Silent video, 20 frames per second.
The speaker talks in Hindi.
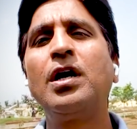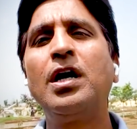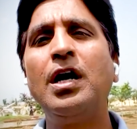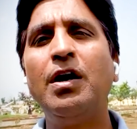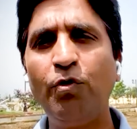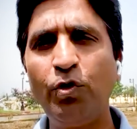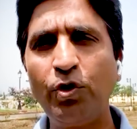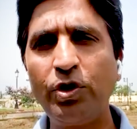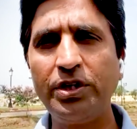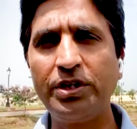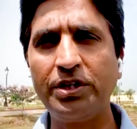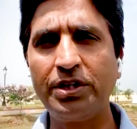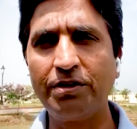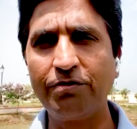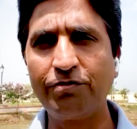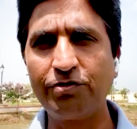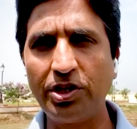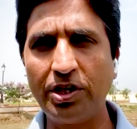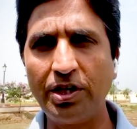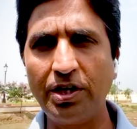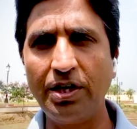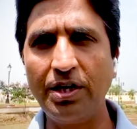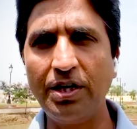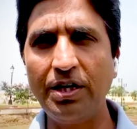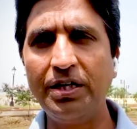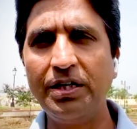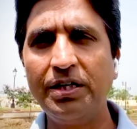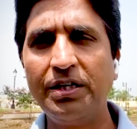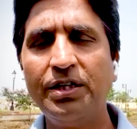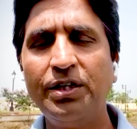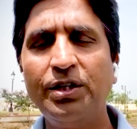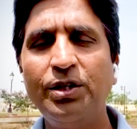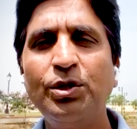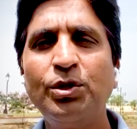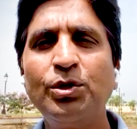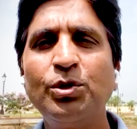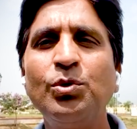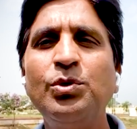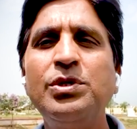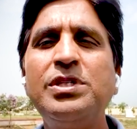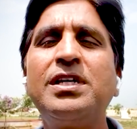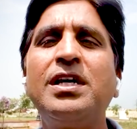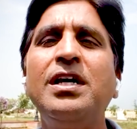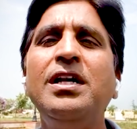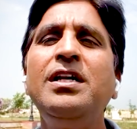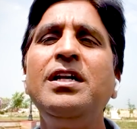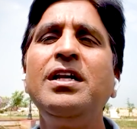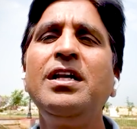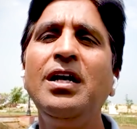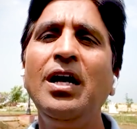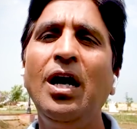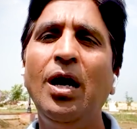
गांवों की तरफ चल रहा है तो इसके लिए